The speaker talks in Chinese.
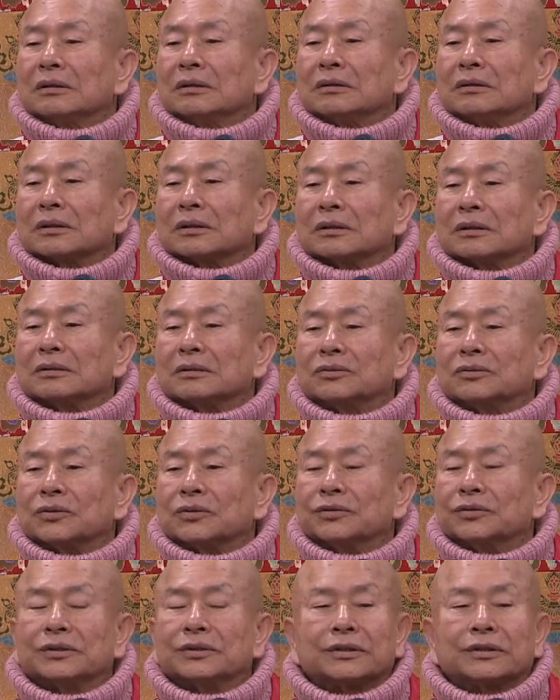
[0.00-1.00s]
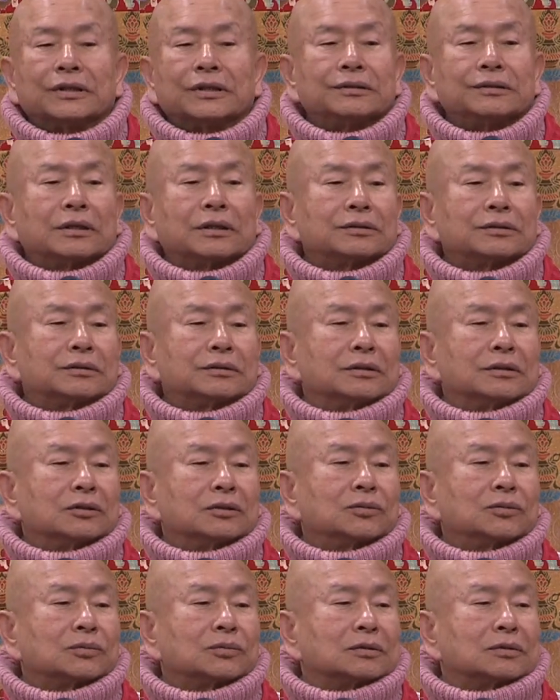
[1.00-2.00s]
那尊圣雷藏寺的
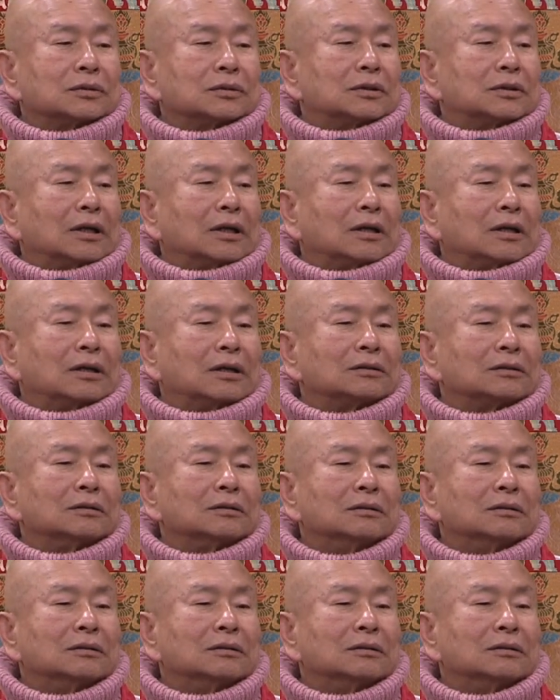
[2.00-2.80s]
住持在哪里？